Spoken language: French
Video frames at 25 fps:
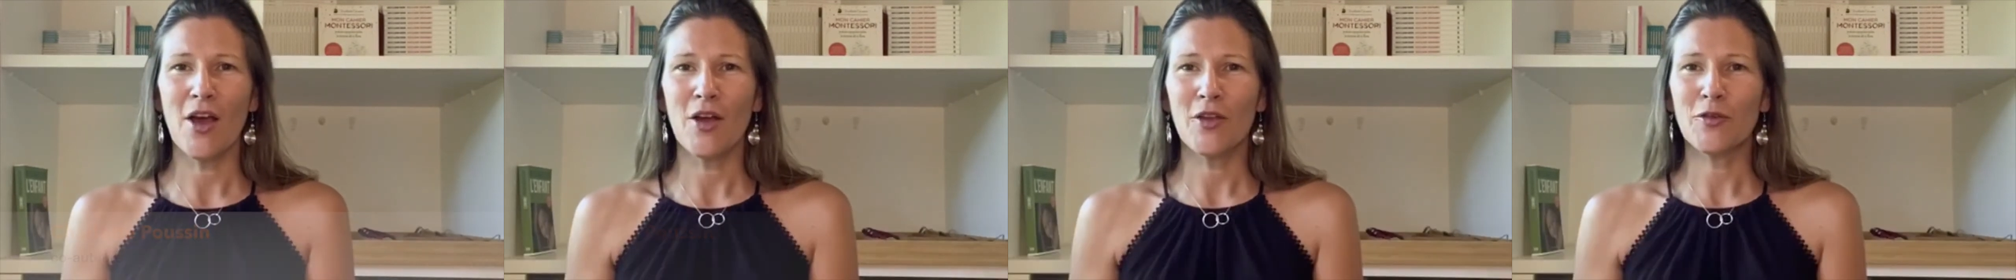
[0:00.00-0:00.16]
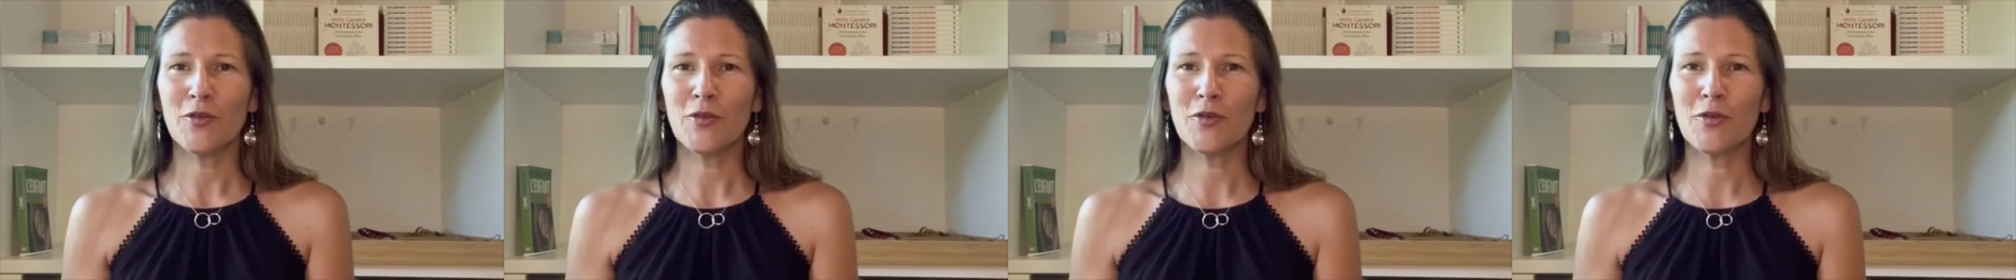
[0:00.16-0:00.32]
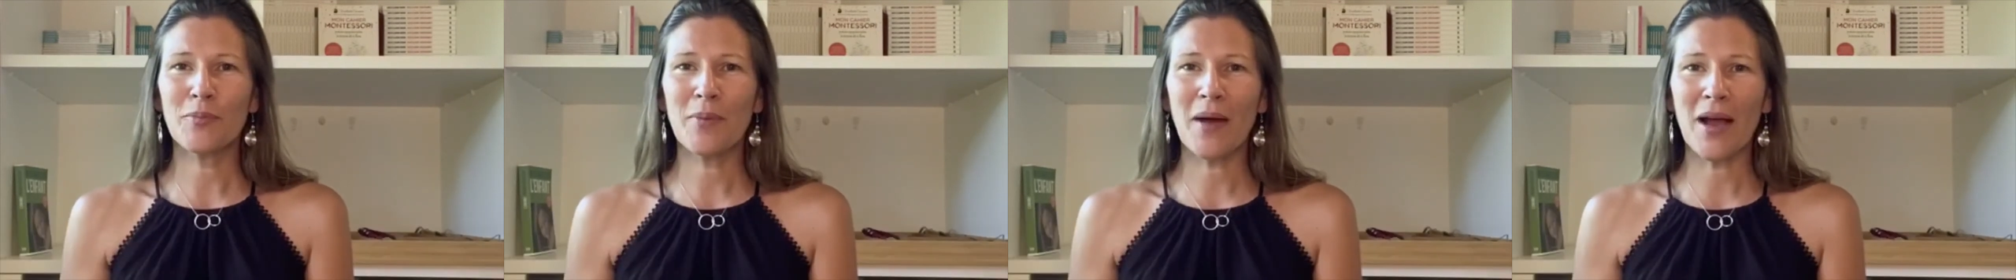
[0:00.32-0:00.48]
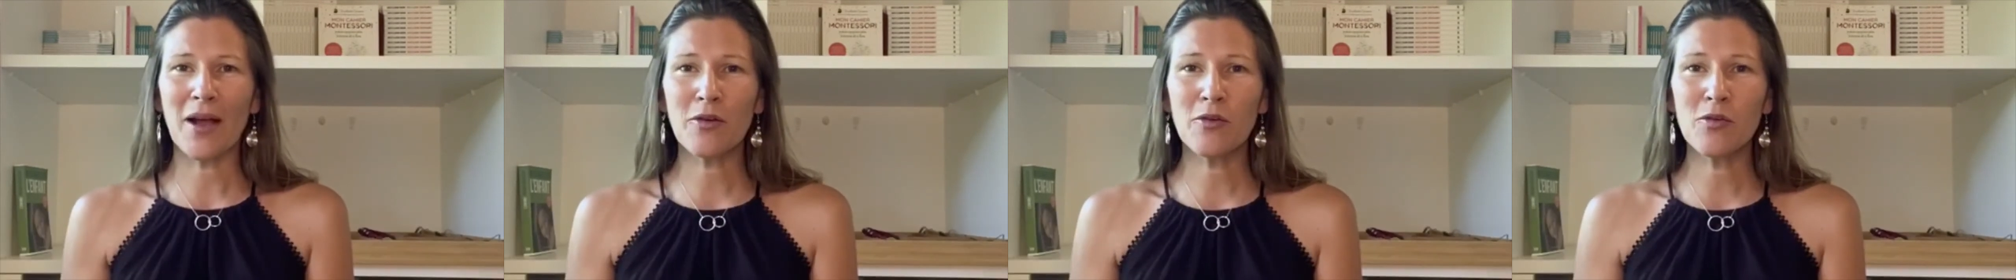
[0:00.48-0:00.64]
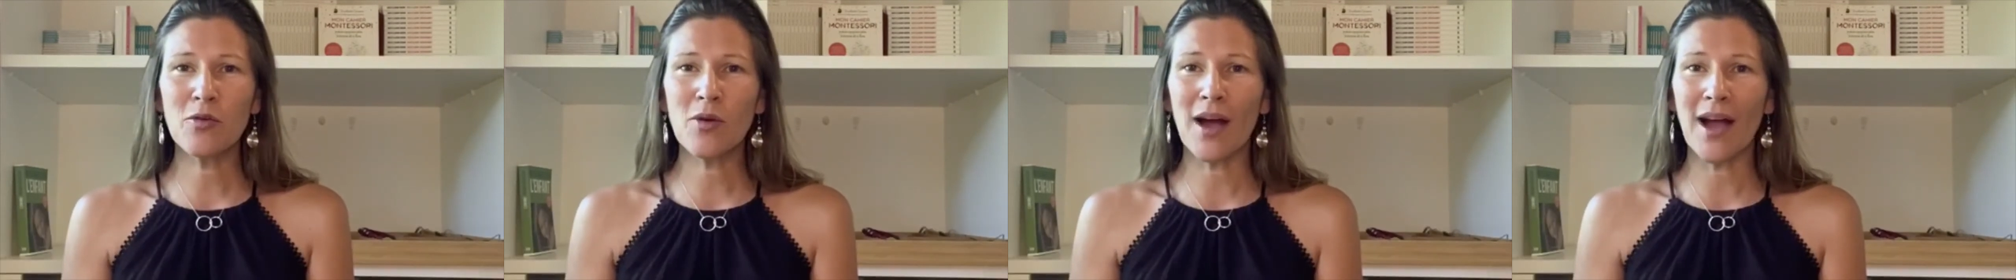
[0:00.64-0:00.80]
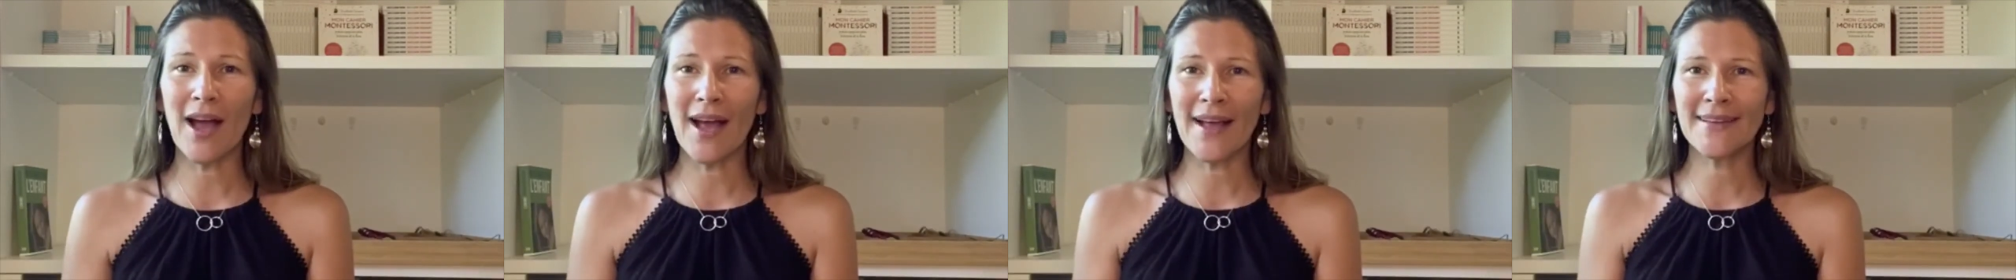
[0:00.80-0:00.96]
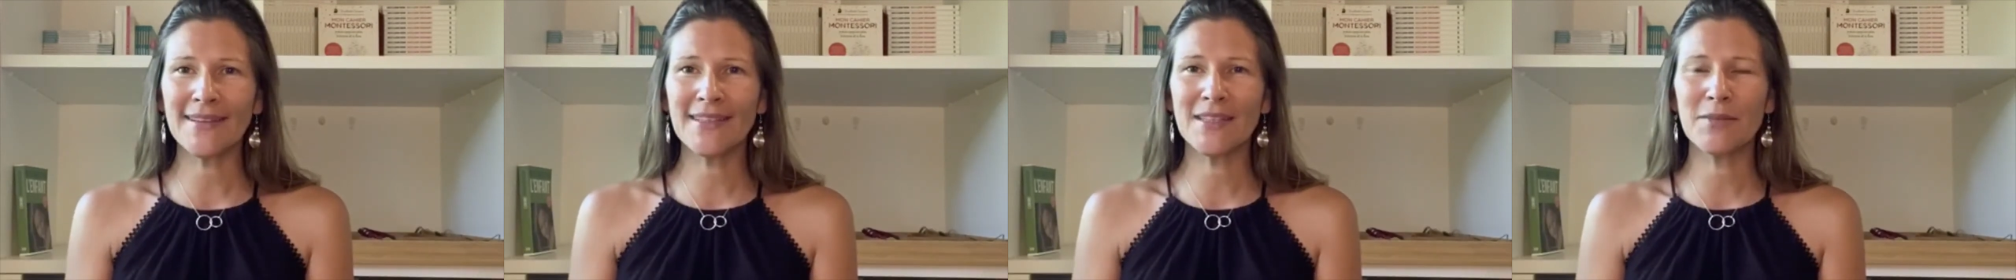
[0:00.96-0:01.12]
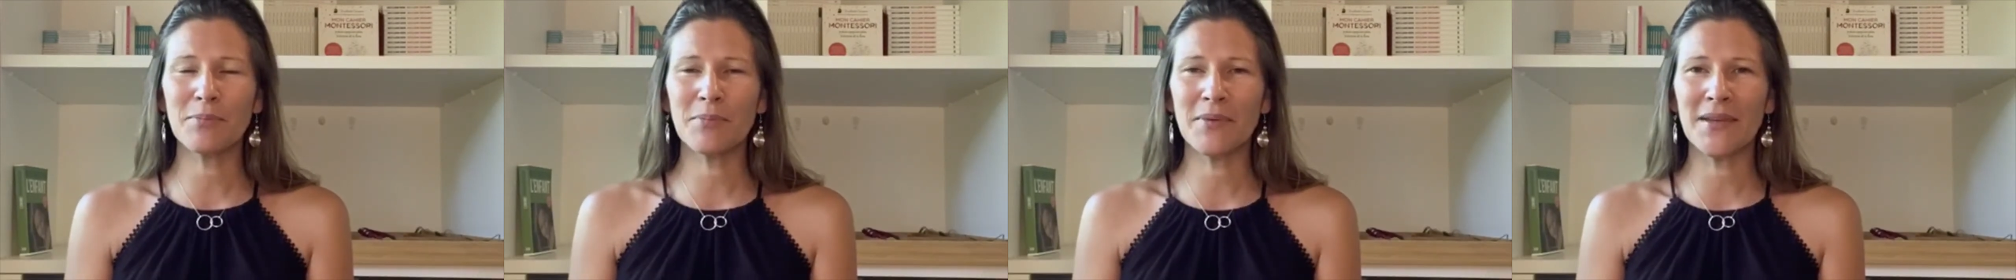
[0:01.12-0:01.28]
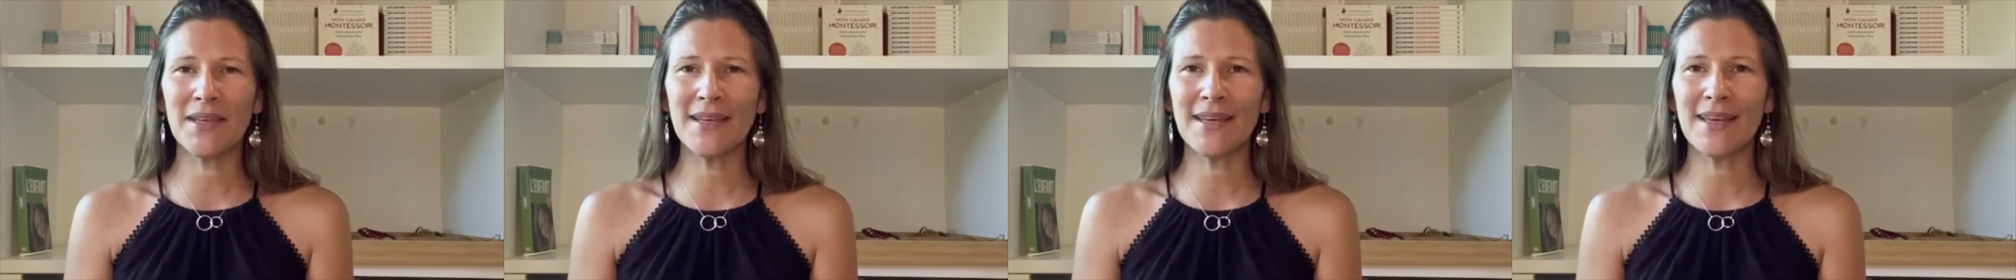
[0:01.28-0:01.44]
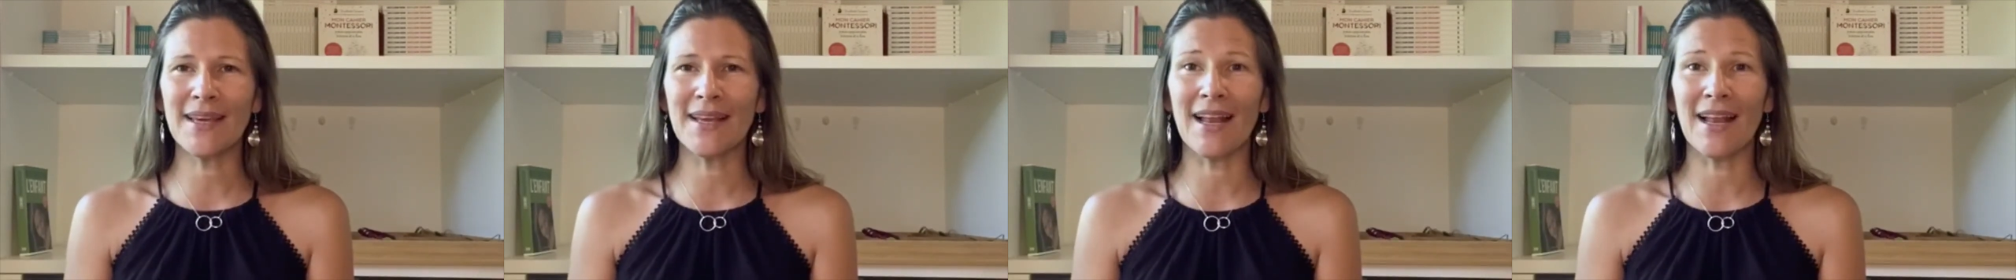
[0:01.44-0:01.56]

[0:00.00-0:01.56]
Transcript: dont le parcours atypique